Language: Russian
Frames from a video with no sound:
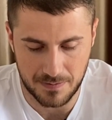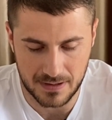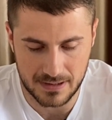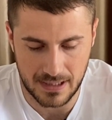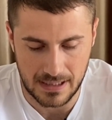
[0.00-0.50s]

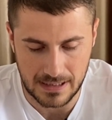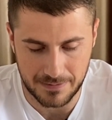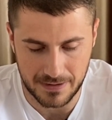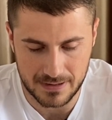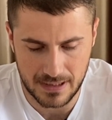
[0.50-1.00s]
погнали,
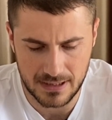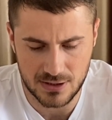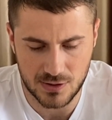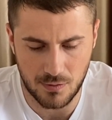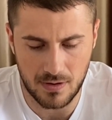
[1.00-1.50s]
погнали.
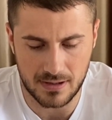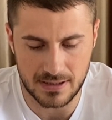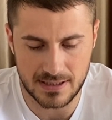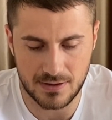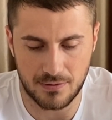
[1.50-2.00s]

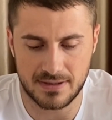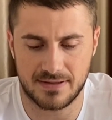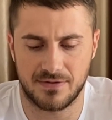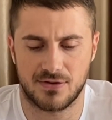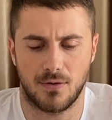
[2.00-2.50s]
Сколько 100
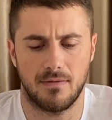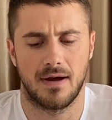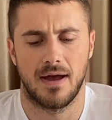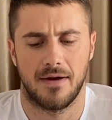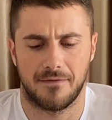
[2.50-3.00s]
цветов
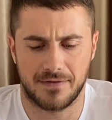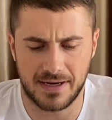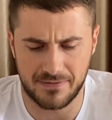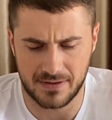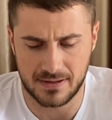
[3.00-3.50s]
в
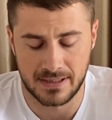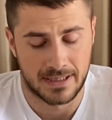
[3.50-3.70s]
гривнах?